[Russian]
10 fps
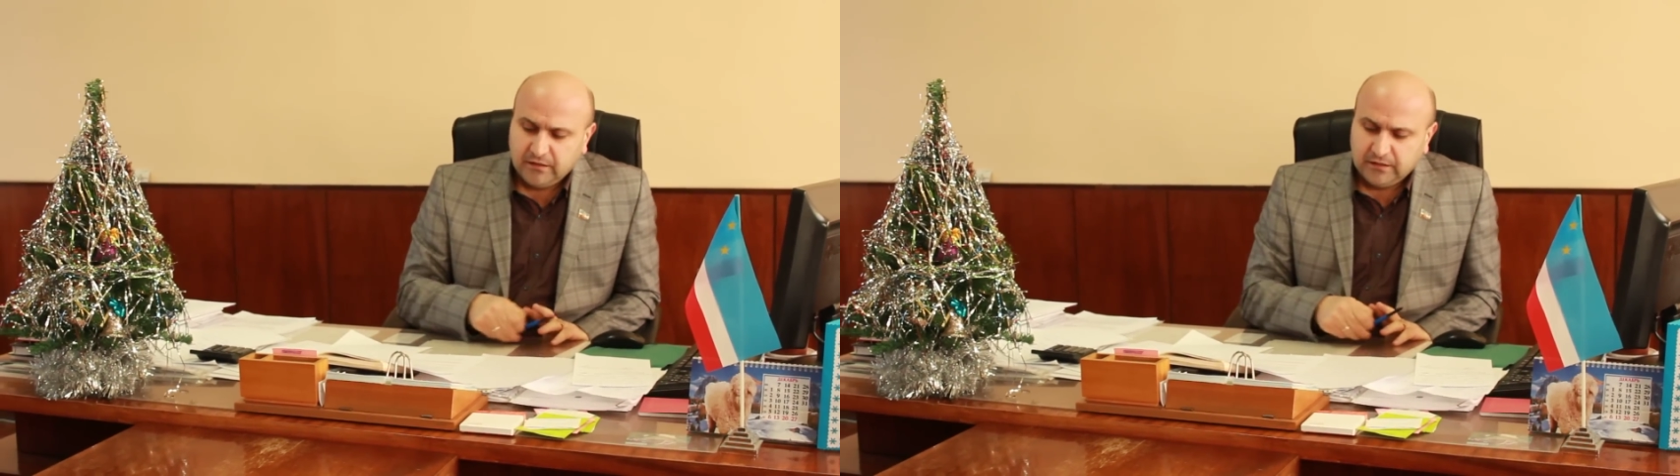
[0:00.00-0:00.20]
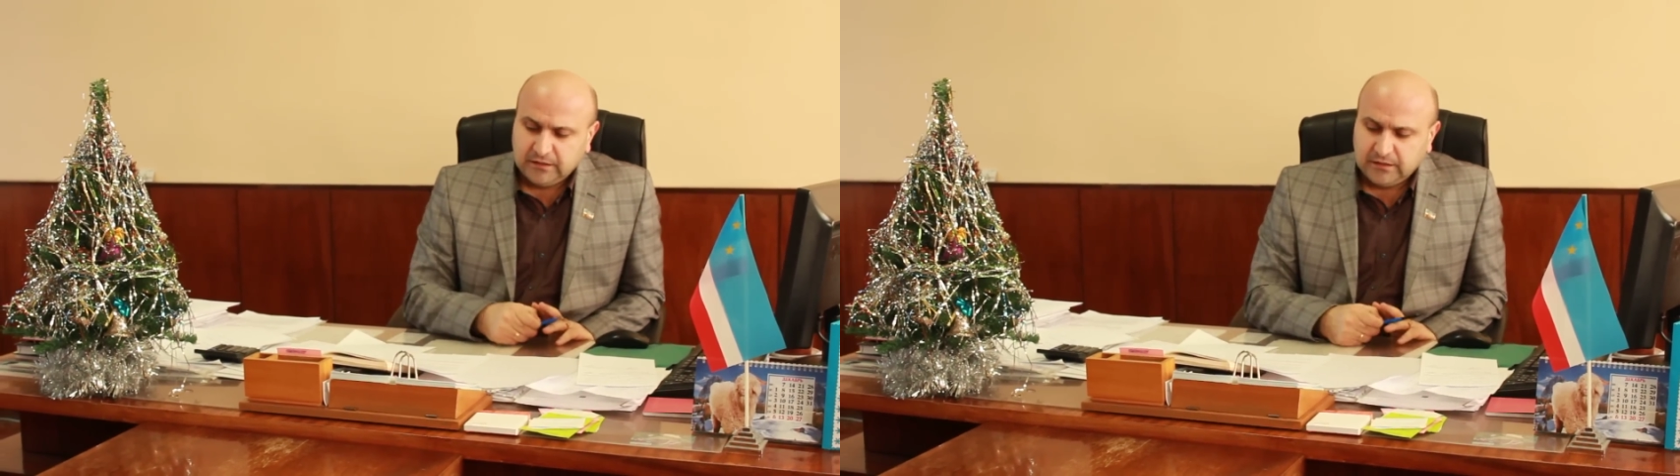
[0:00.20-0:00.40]

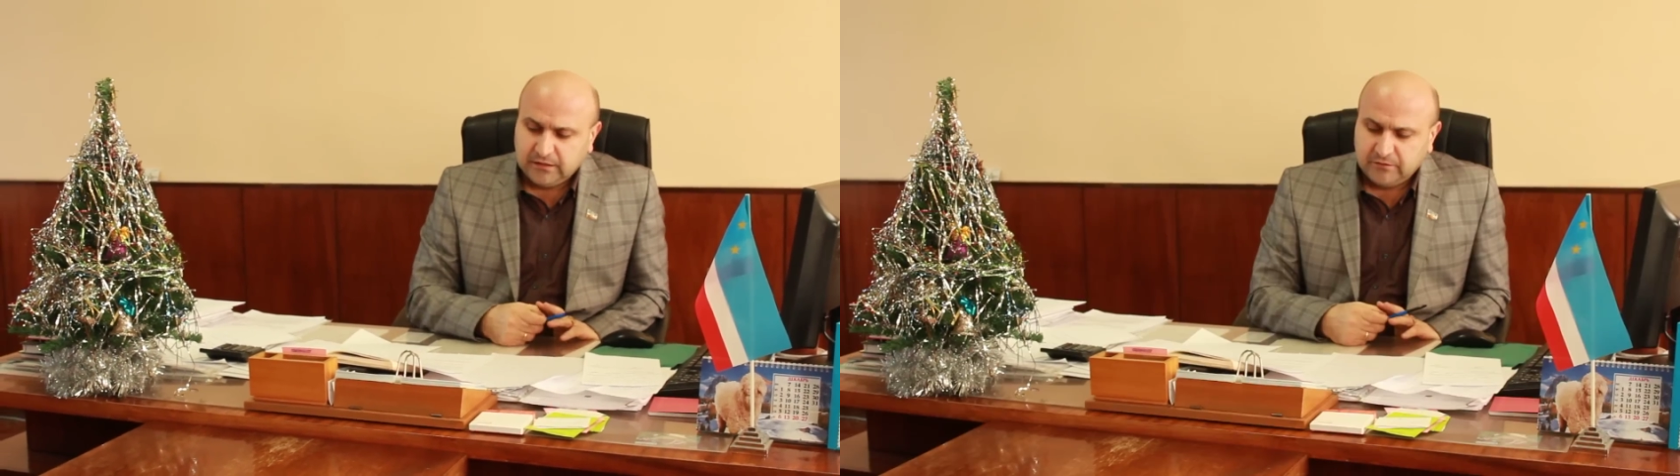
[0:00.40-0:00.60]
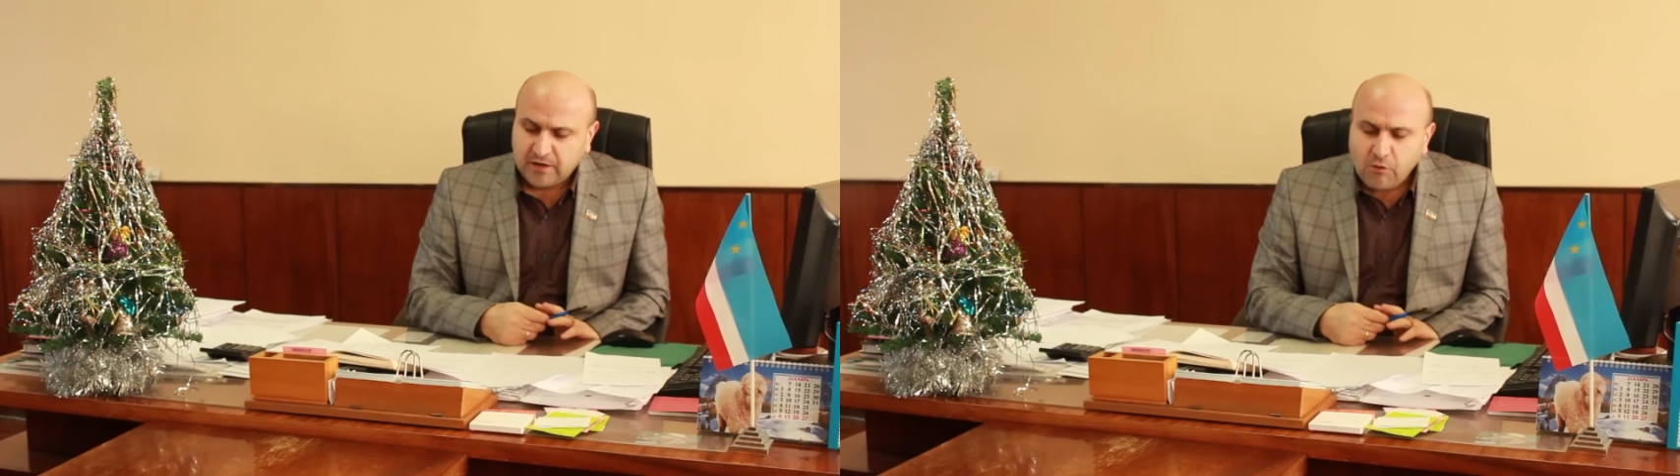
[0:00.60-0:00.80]

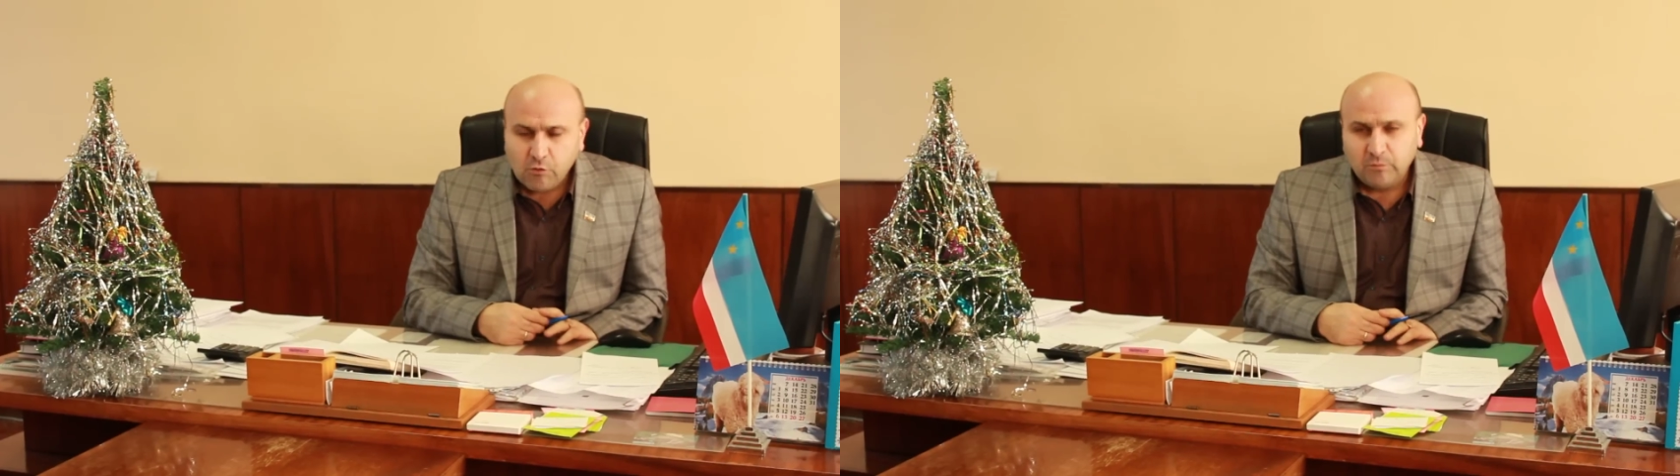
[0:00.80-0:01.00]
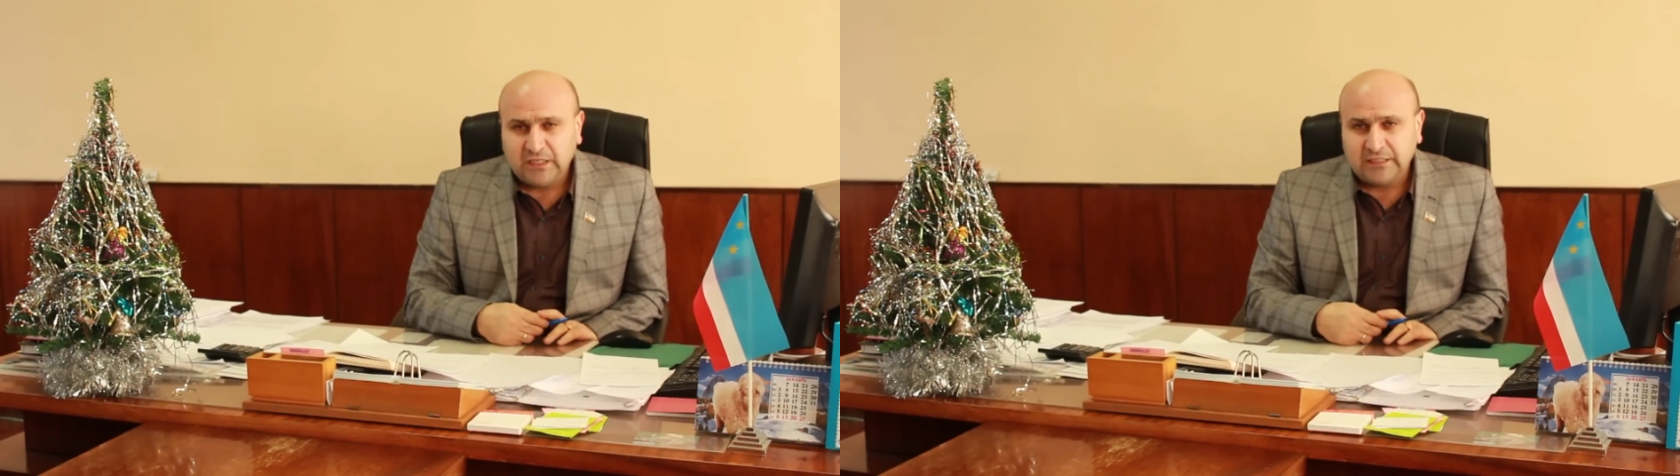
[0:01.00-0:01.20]
Э, в
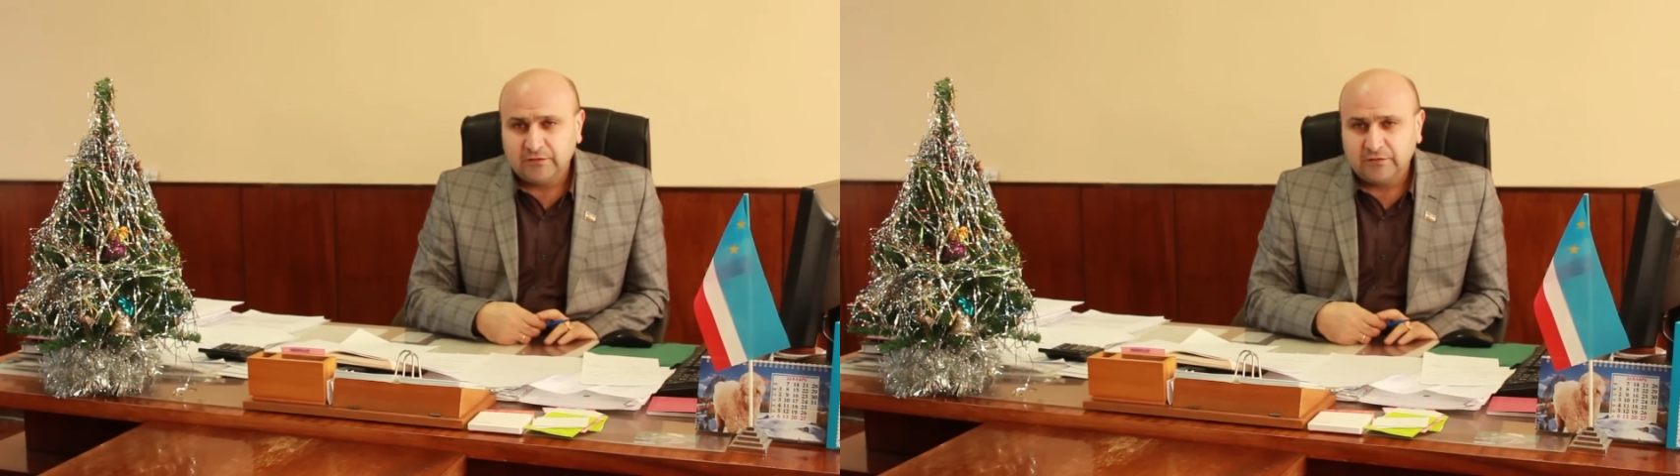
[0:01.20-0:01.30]
каком плане?